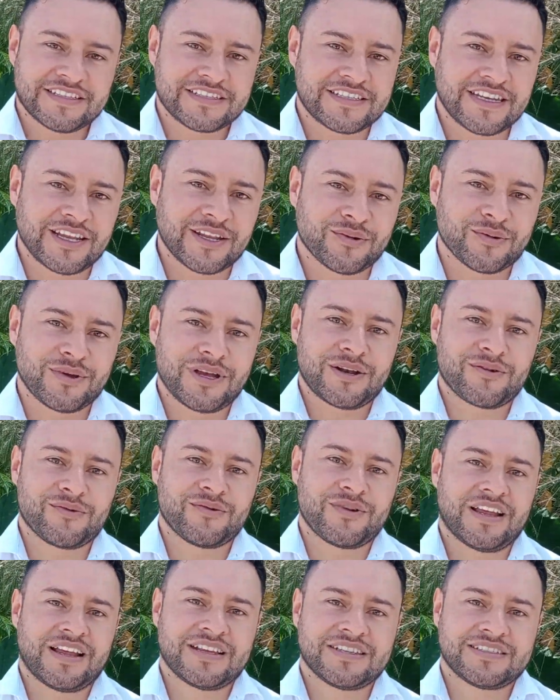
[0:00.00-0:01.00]
Sin duda
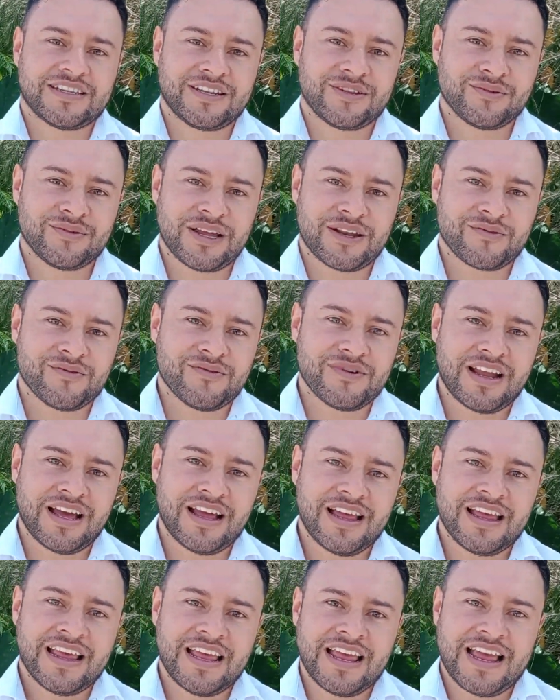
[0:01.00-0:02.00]
alguna, sin duda
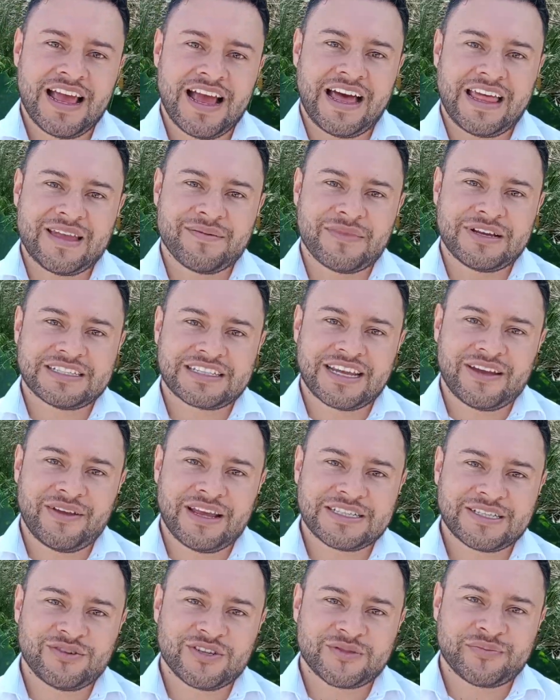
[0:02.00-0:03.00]
alguna. Además que
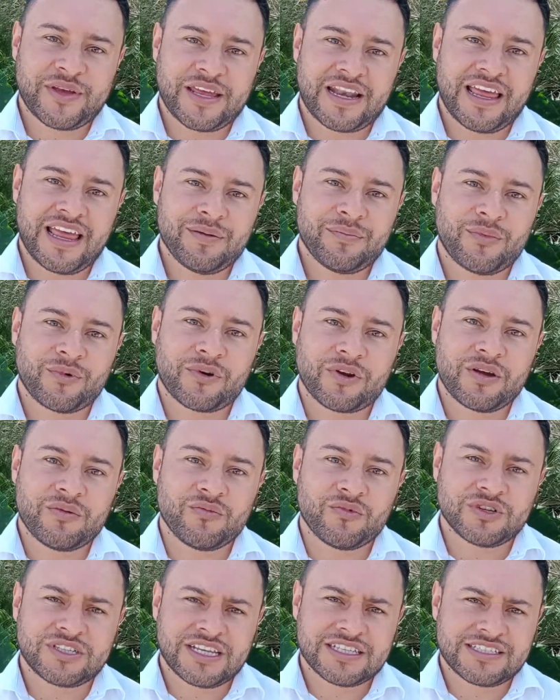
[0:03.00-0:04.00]
había sido esperada por
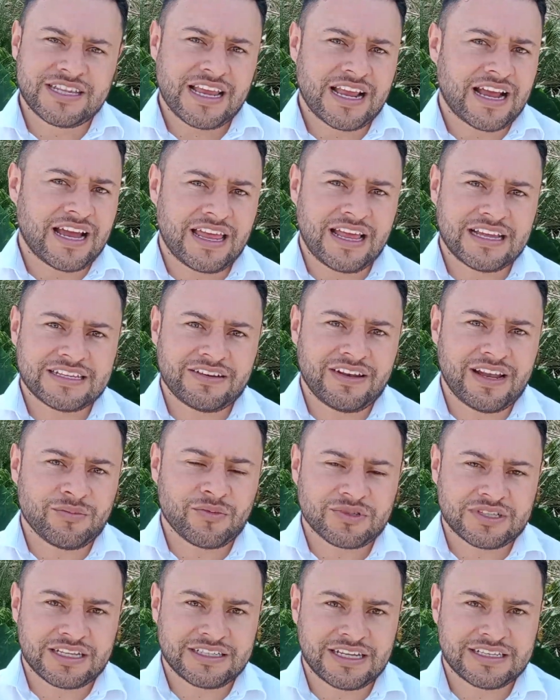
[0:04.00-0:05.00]
muchas décadas,
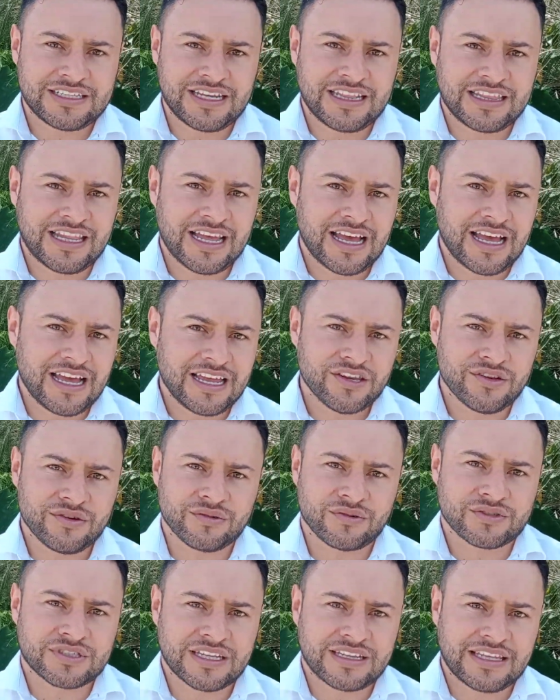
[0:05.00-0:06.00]
hablamos de 60
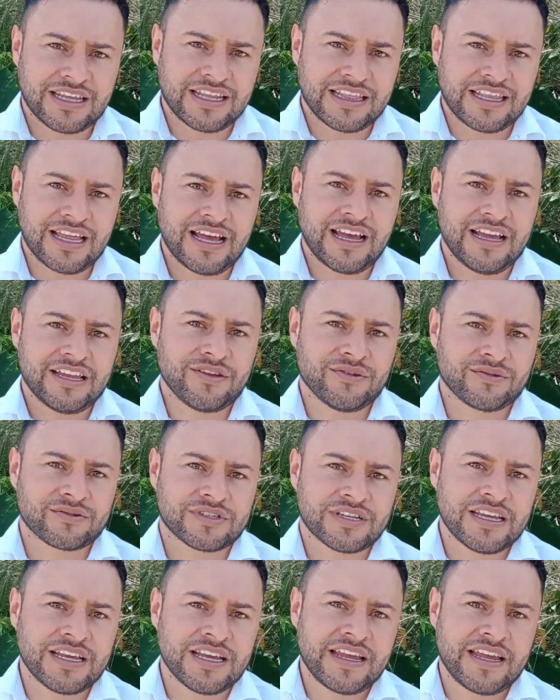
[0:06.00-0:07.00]
años, 70
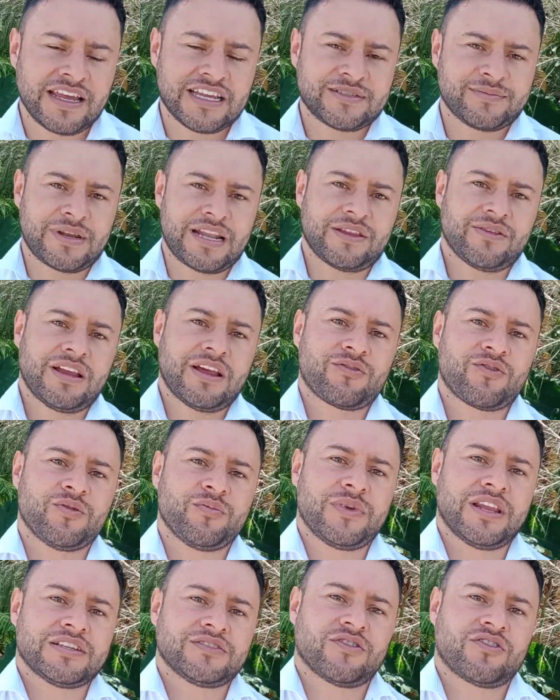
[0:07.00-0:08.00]
años, esperando la
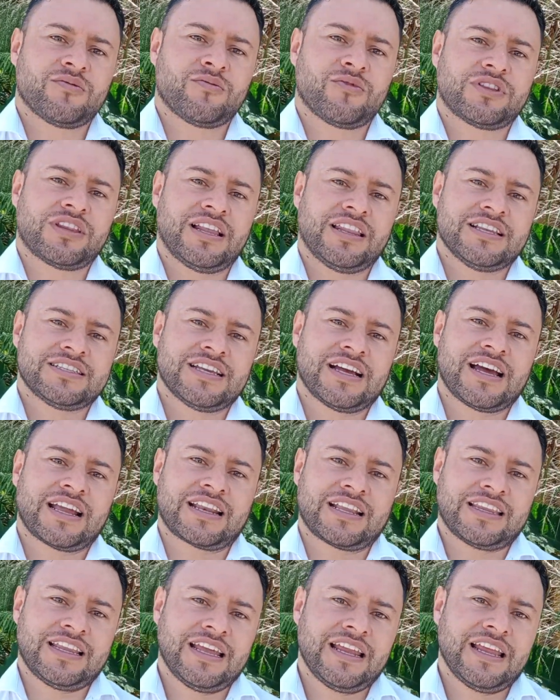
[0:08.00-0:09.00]
culminación como tal de esta
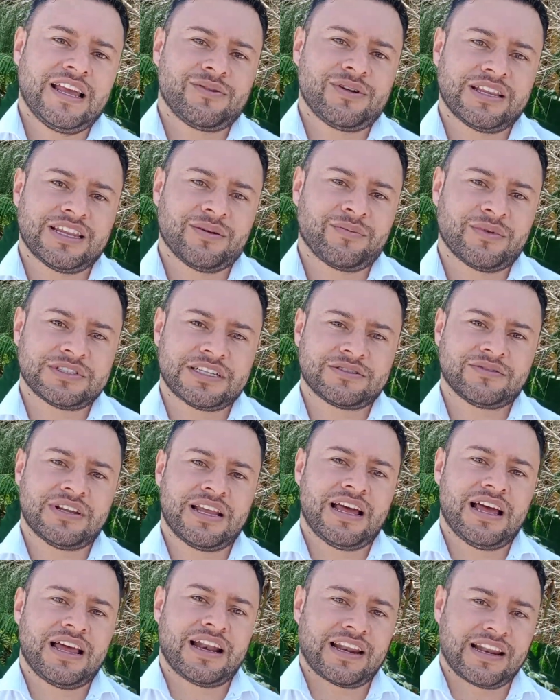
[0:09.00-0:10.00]
carretera y ahorita pues es
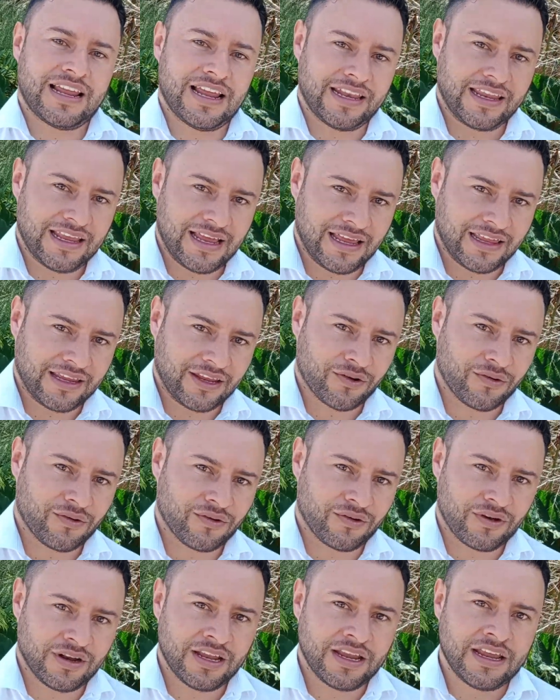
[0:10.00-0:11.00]
una realidad y
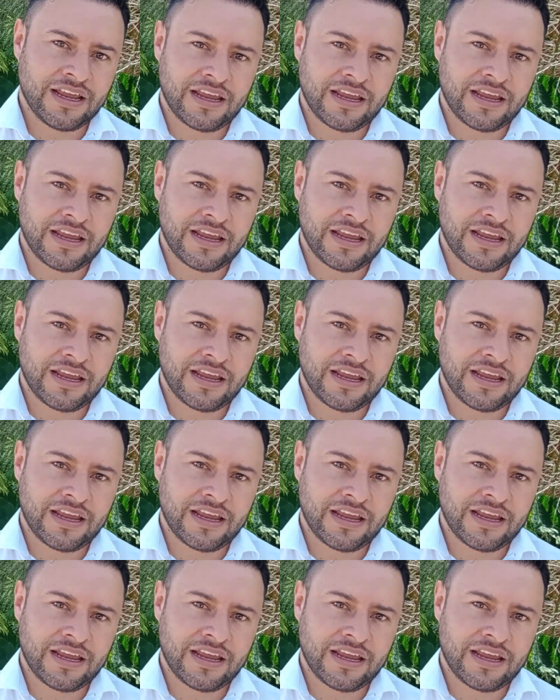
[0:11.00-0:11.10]
con